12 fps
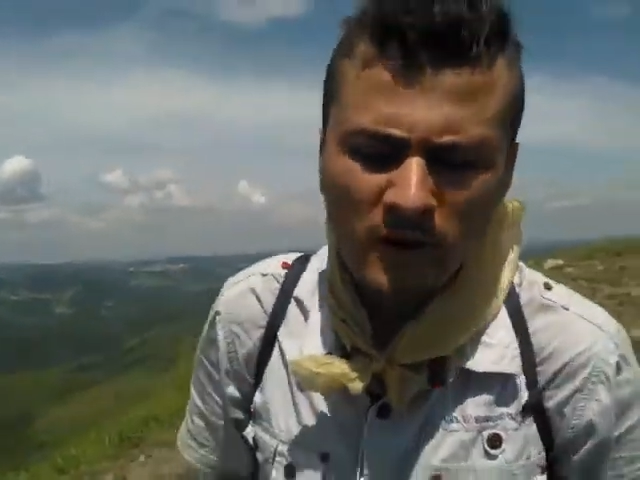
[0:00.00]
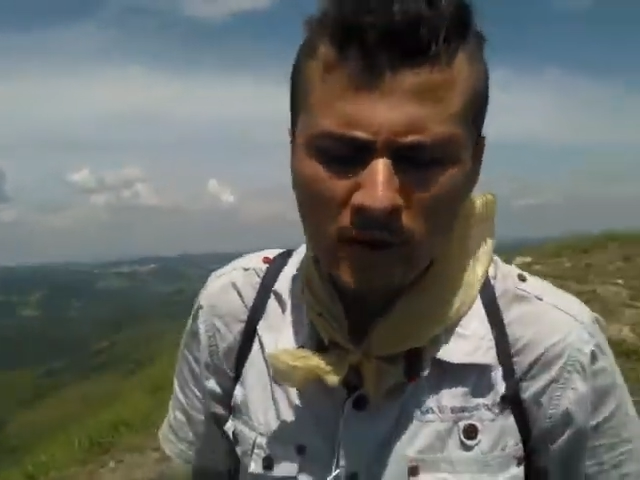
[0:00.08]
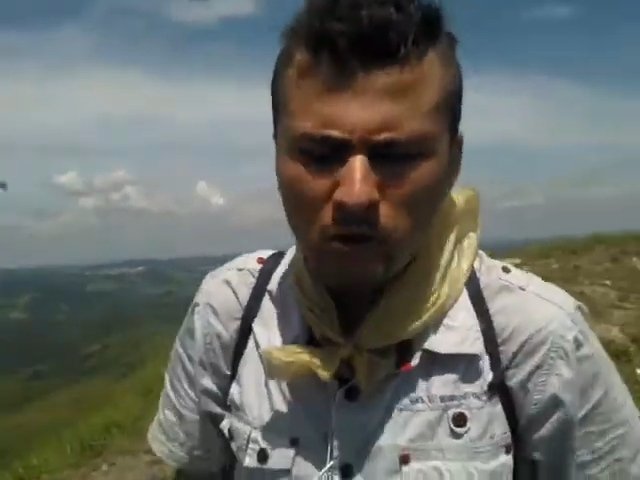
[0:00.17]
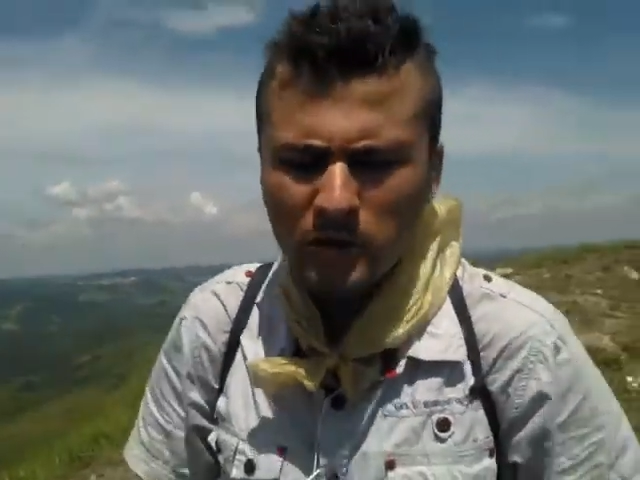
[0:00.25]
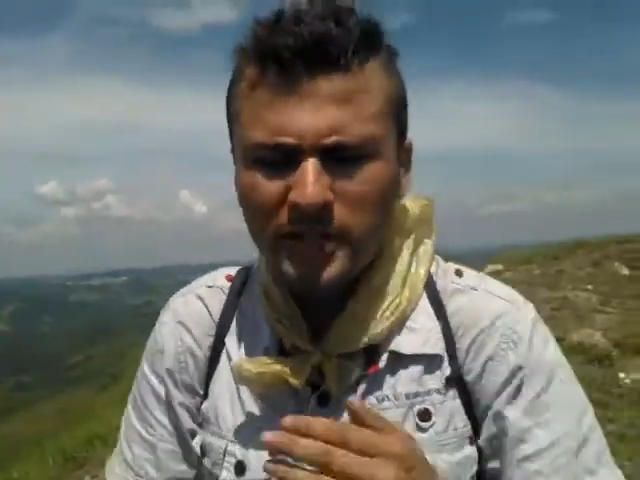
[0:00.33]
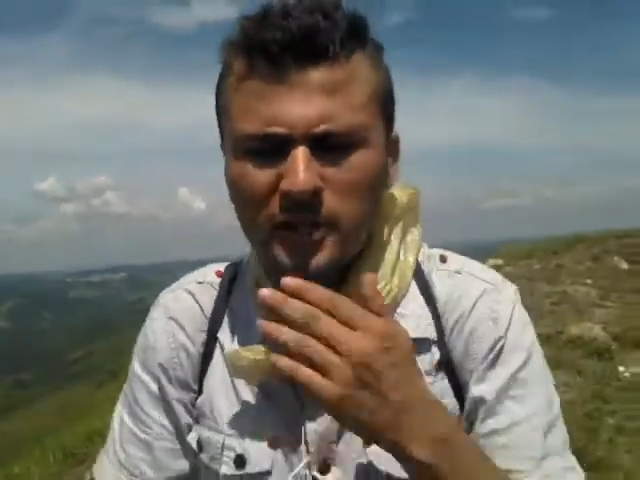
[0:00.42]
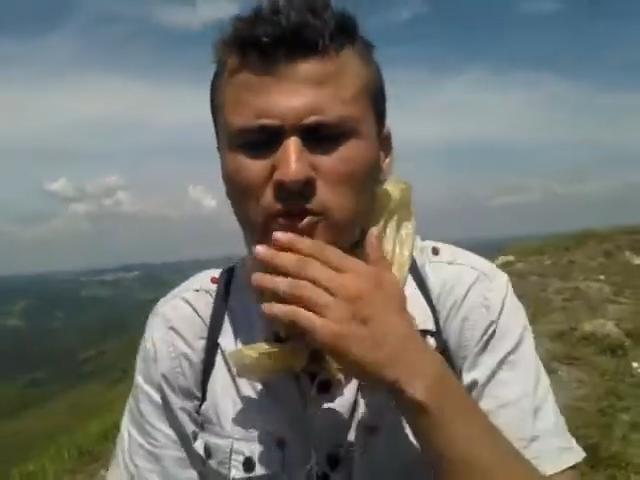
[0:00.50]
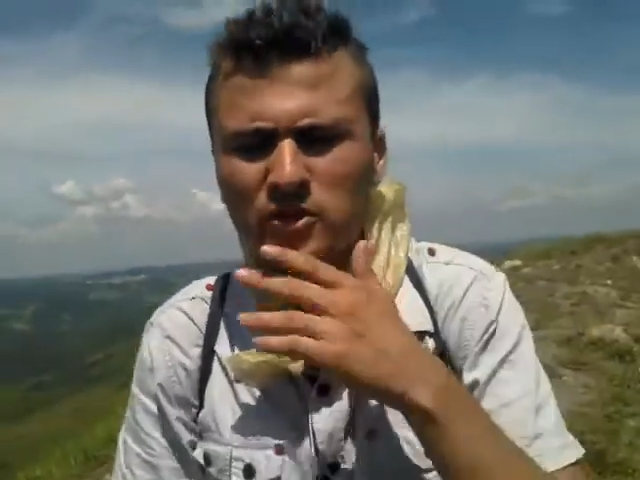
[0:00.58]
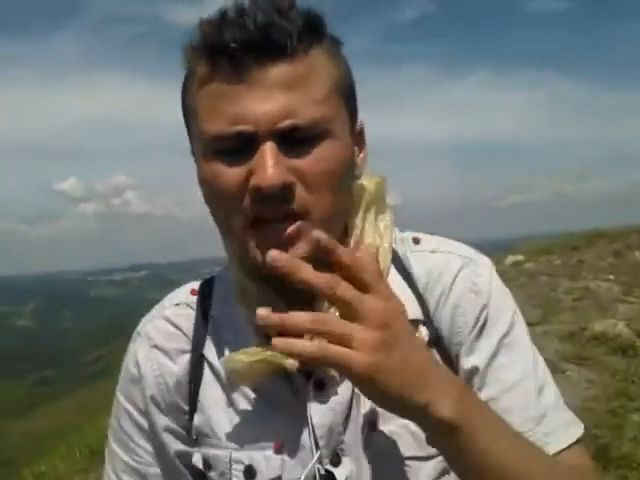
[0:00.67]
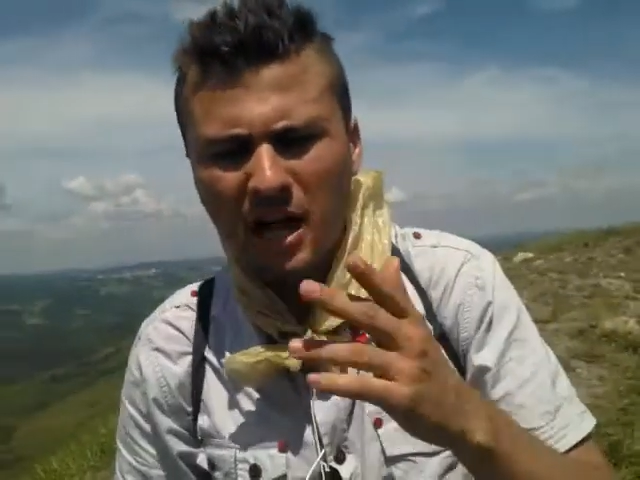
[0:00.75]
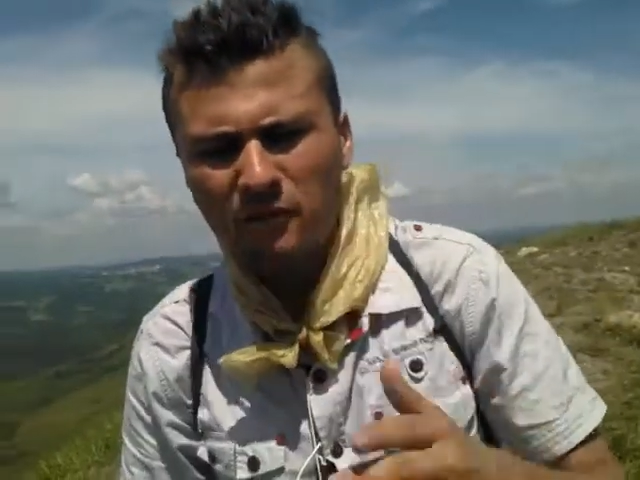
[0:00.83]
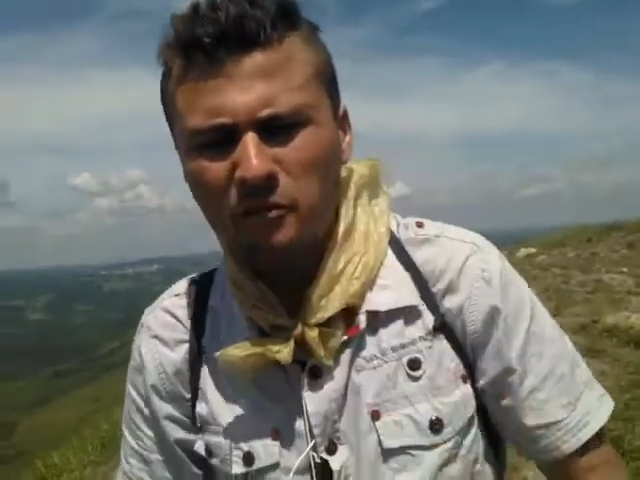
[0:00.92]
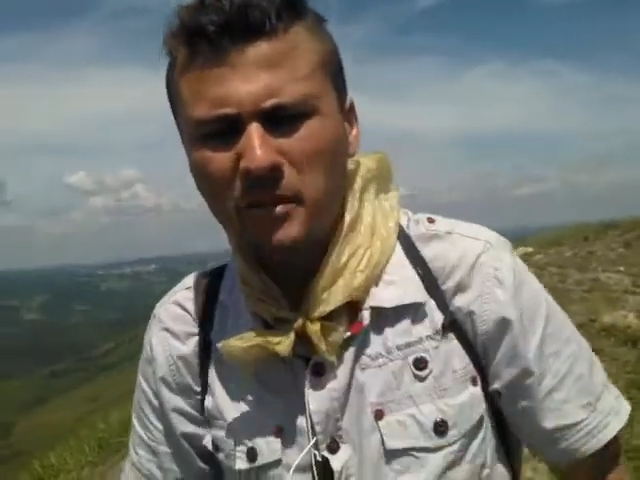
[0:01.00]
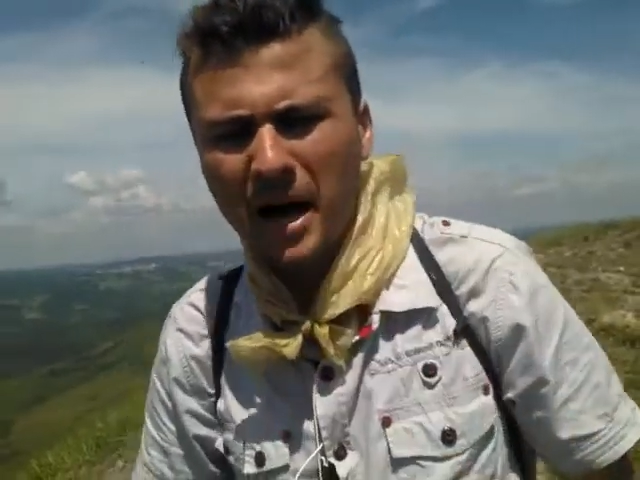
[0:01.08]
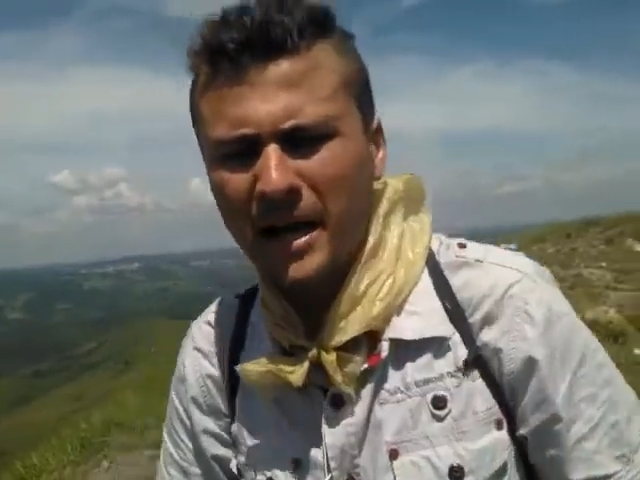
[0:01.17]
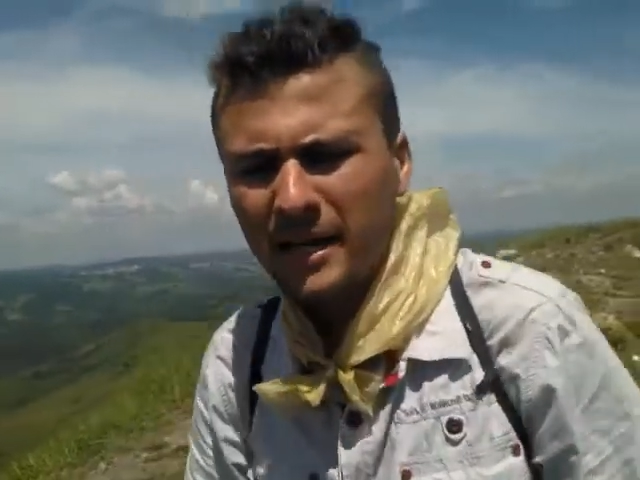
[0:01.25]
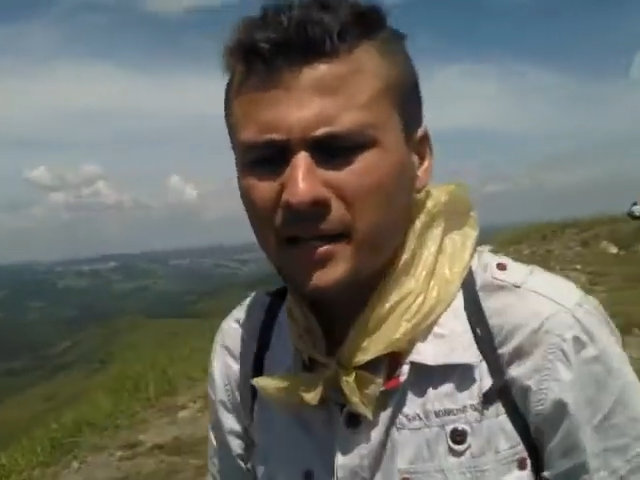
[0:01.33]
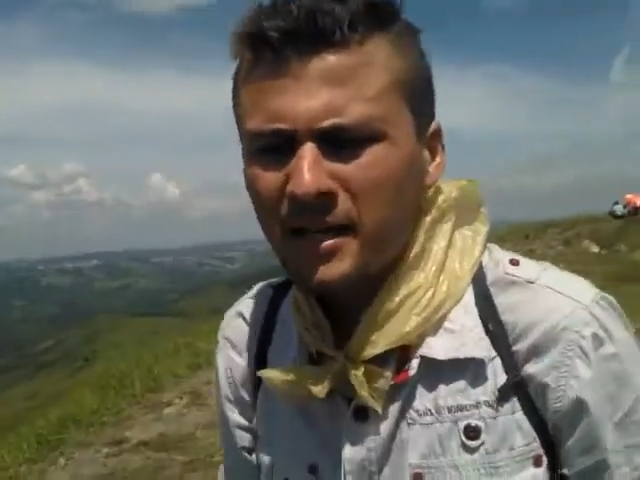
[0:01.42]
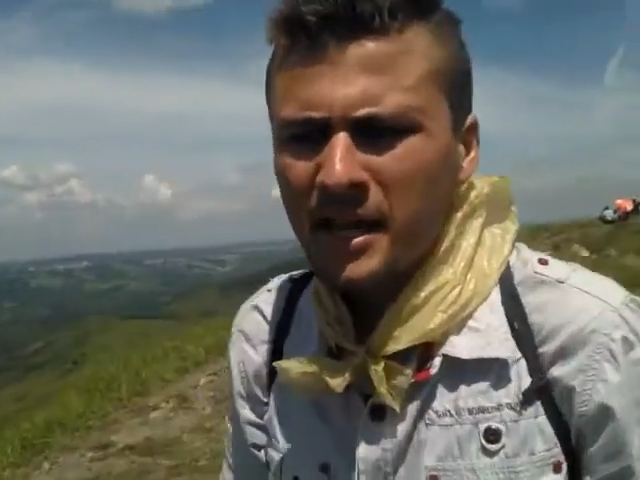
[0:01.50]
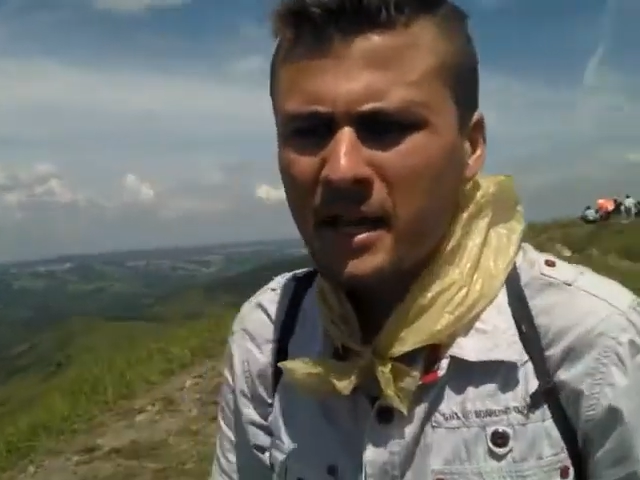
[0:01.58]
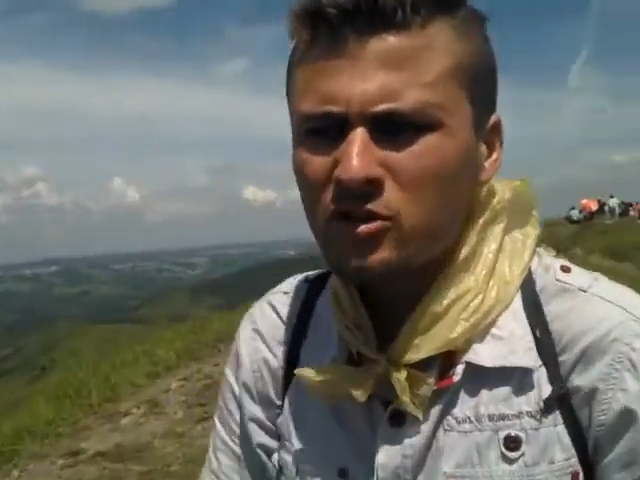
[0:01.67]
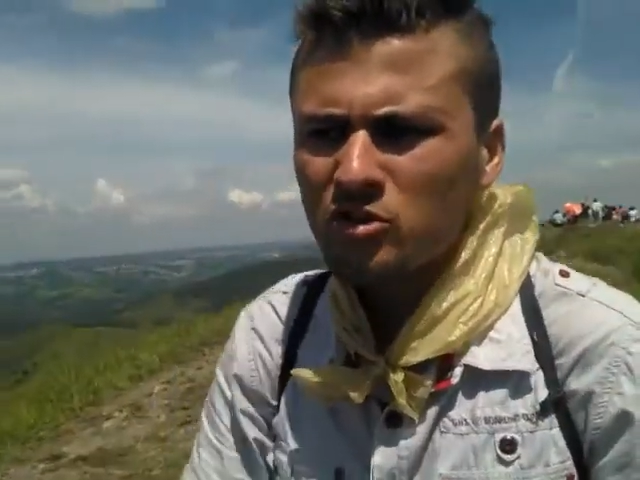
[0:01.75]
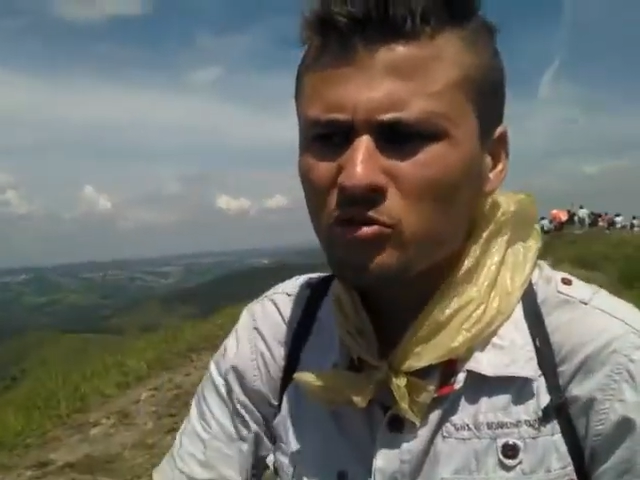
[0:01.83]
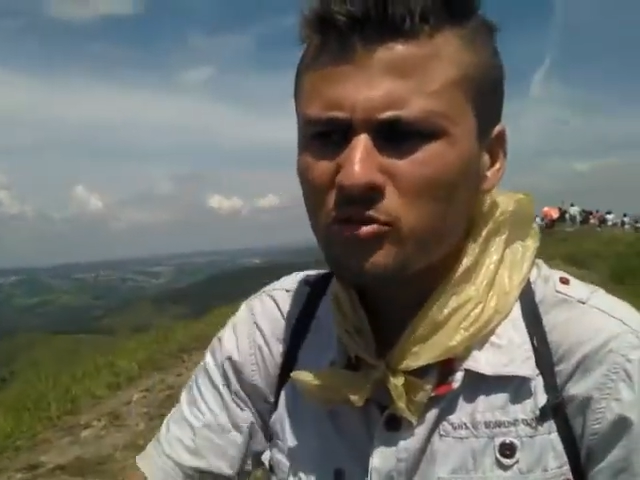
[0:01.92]
quando ele buscava o Pai, ele
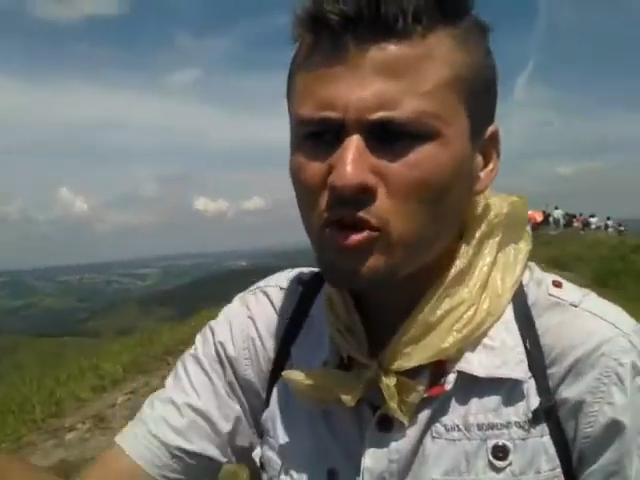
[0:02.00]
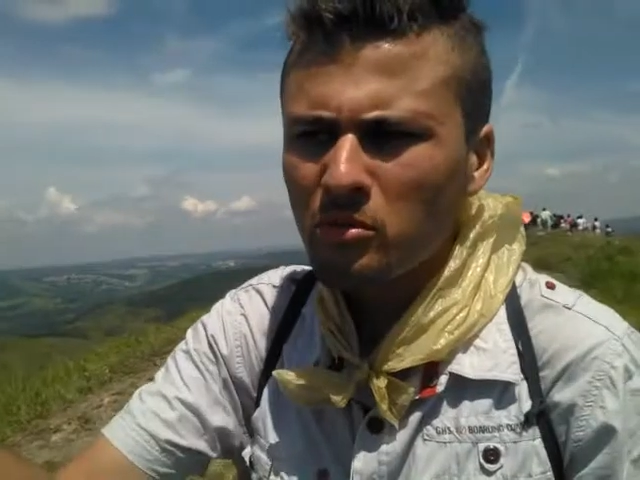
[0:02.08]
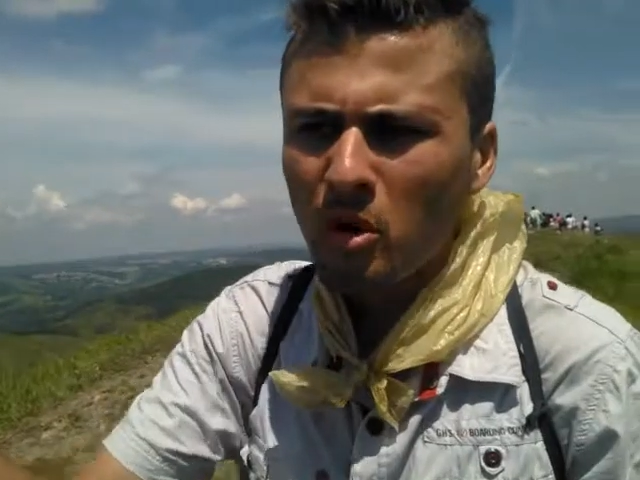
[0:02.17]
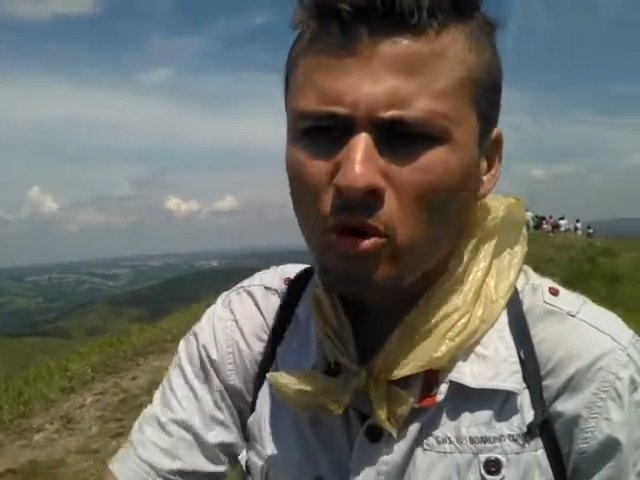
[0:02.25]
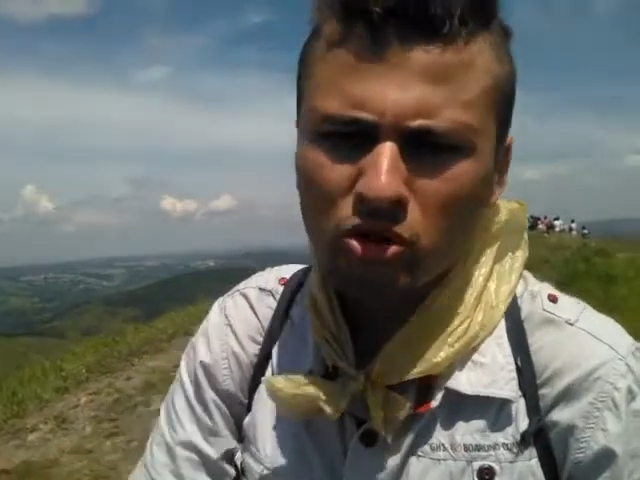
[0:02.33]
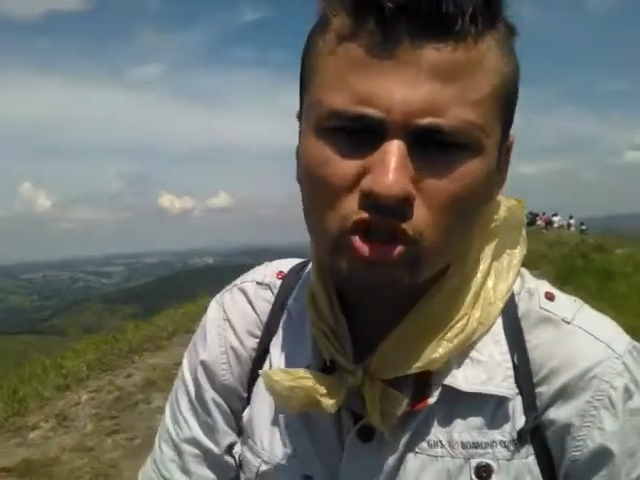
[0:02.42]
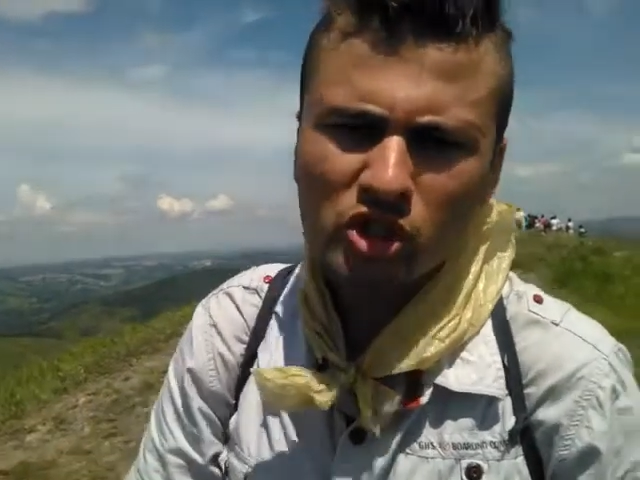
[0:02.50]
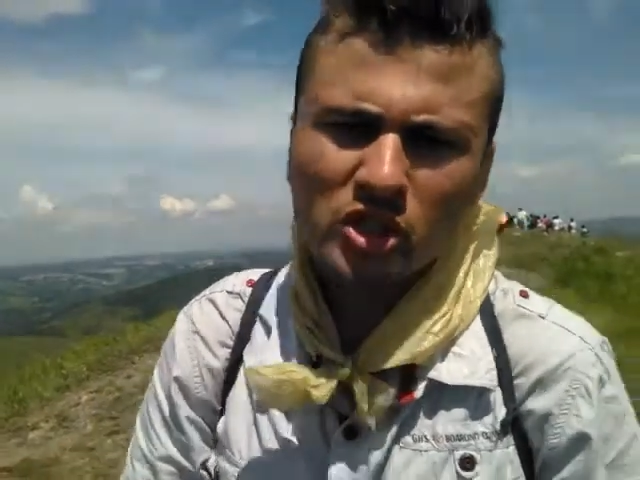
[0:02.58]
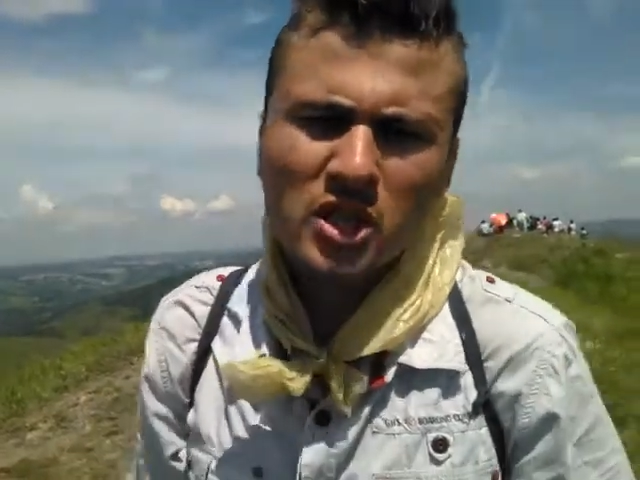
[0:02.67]
subia o monte,